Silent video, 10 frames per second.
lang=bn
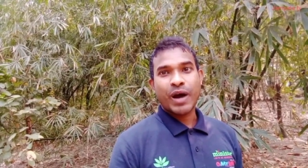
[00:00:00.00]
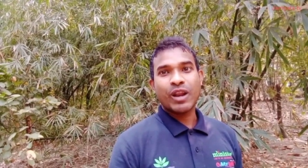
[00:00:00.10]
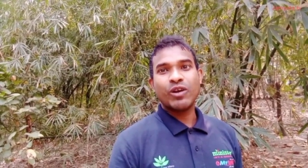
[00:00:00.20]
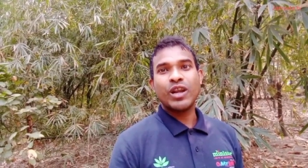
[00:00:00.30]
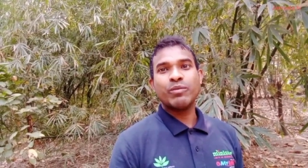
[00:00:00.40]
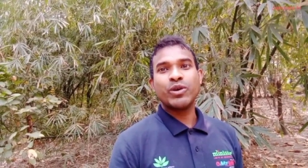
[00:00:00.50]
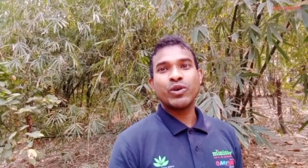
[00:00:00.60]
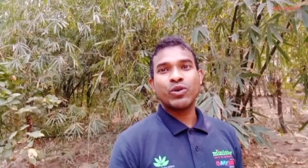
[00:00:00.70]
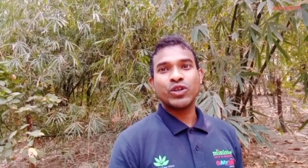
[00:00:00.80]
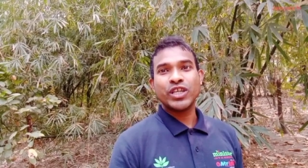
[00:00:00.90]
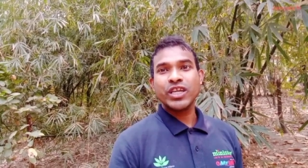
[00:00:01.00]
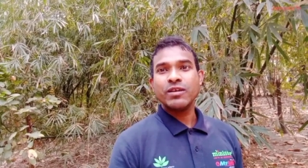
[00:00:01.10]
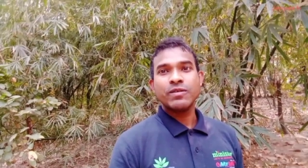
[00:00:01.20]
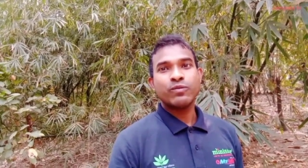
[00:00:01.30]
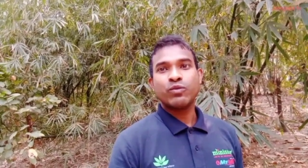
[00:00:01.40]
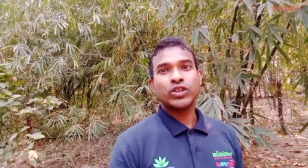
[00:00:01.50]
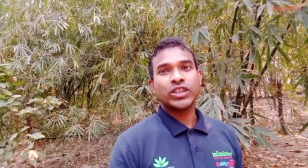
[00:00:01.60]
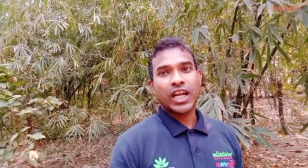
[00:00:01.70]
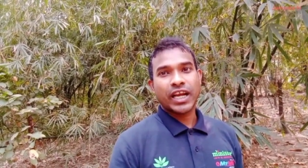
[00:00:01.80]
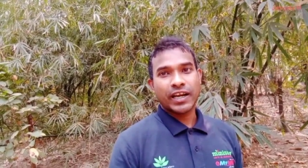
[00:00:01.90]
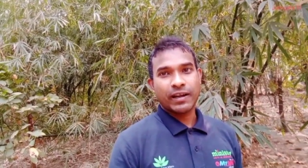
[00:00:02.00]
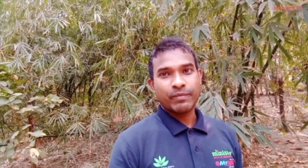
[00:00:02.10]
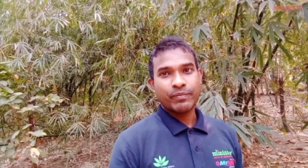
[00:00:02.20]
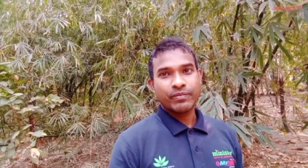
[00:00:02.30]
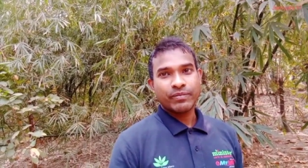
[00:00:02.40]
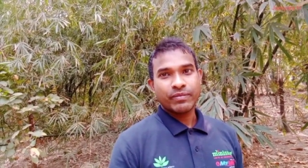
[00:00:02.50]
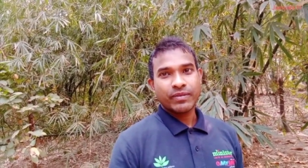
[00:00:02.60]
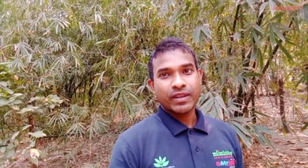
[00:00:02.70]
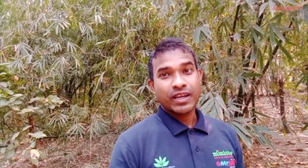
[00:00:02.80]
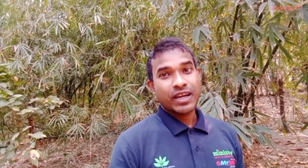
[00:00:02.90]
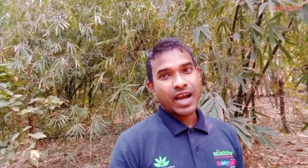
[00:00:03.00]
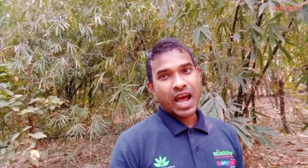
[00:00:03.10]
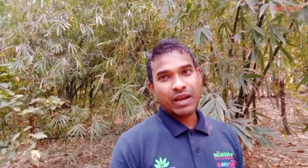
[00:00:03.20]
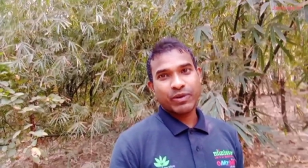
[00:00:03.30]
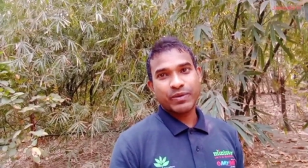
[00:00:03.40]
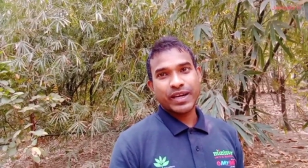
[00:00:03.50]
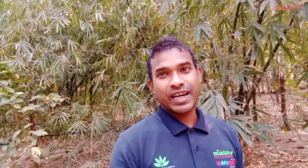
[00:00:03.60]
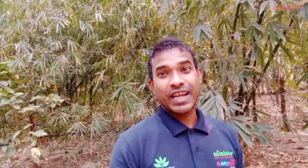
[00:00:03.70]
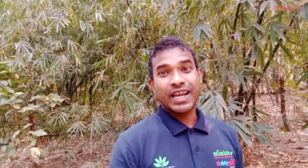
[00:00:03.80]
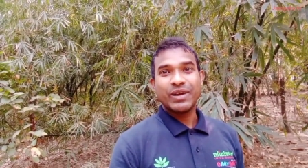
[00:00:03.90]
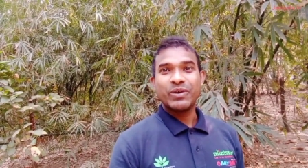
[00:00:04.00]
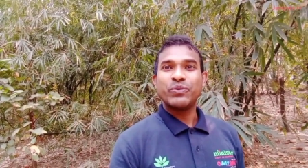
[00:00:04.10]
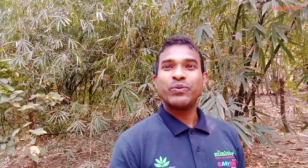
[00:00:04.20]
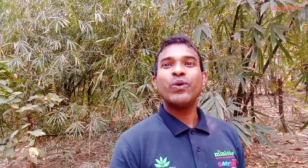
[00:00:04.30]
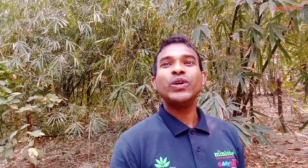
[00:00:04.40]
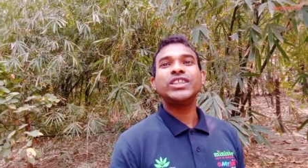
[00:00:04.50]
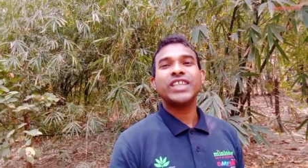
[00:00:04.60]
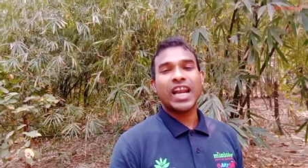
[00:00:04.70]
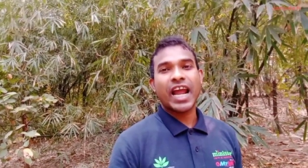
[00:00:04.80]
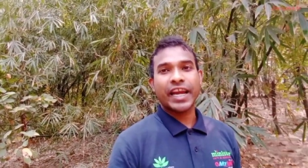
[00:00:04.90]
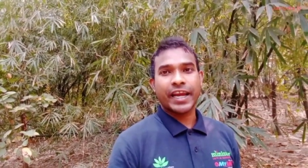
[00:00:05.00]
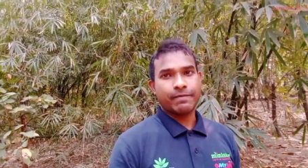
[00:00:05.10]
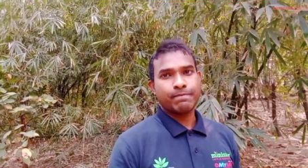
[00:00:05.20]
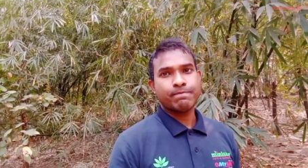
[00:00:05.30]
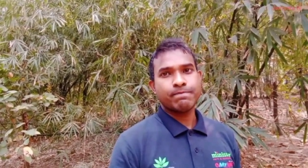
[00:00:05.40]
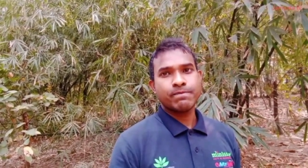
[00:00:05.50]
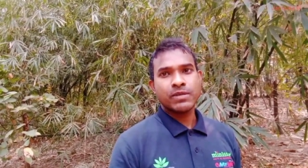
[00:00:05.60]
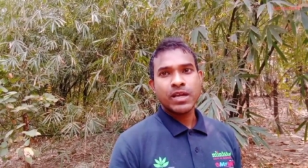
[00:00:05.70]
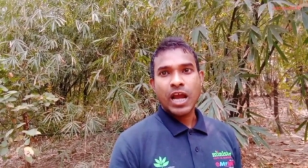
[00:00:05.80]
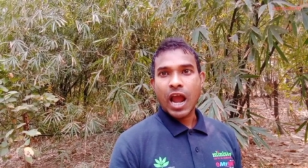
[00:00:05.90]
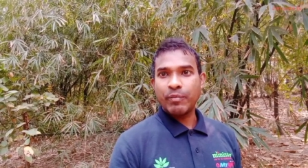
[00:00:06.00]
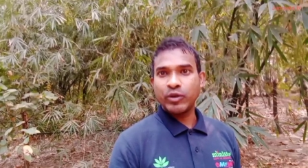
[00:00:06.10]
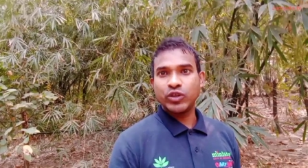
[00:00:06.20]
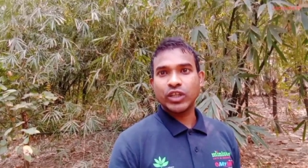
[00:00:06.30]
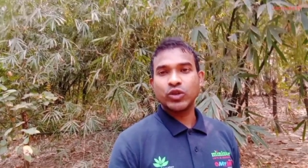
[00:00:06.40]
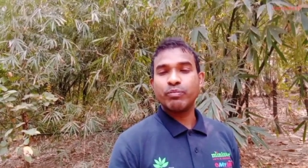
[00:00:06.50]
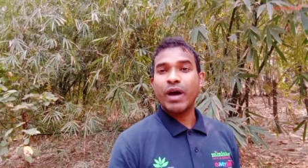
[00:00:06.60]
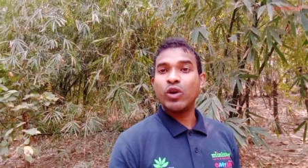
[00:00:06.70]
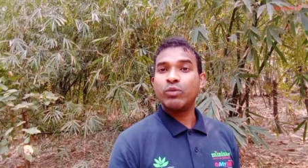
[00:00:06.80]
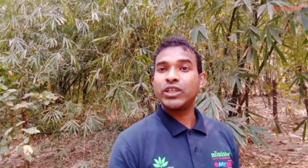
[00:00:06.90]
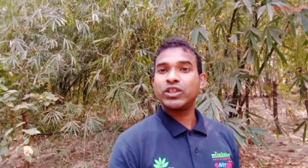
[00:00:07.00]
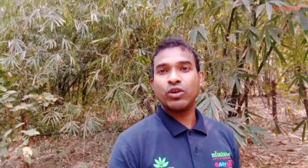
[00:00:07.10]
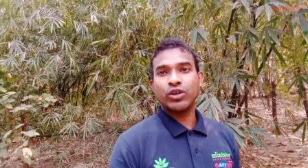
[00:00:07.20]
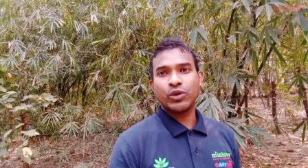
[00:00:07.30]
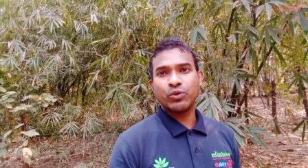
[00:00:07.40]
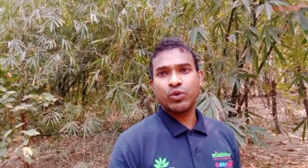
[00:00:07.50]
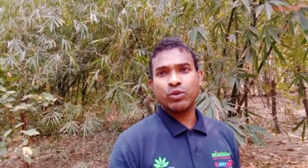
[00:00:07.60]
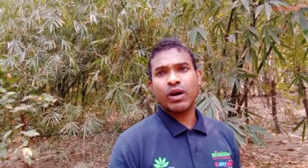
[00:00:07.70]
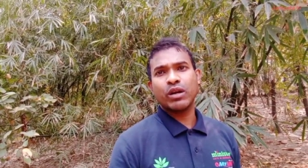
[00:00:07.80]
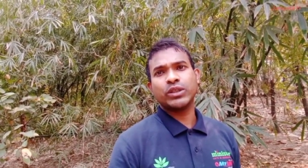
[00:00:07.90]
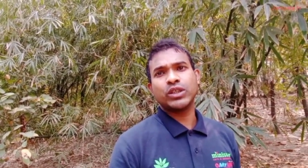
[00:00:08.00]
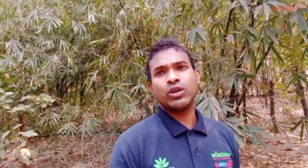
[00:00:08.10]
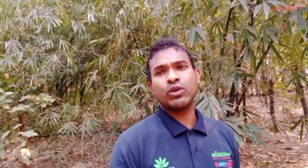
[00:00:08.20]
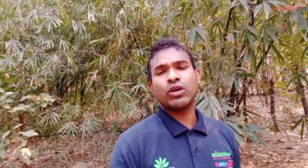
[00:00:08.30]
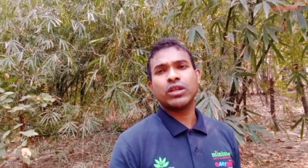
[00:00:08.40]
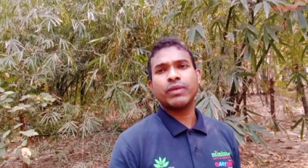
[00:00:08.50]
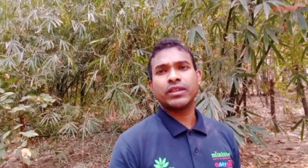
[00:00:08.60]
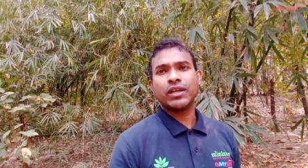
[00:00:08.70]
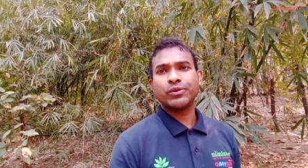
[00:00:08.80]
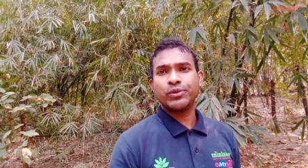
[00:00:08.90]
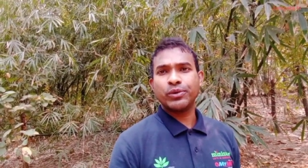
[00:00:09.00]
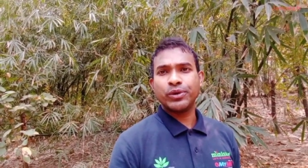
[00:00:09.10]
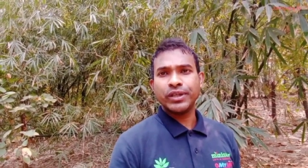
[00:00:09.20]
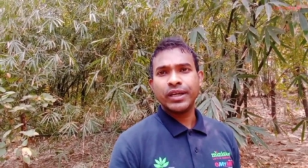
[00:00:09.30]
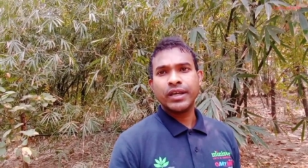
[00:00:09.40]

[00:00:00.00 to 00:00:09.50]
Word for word: ভালো হইলে মনে করুন কি পয়সা লাগে না খারাপ হইবার গেলে পয়সা লাগে আপনি যদি একজন ভালো মানুষের লোকে গুরুন ভালো মানুষের লোকে কথাবার্তা কোন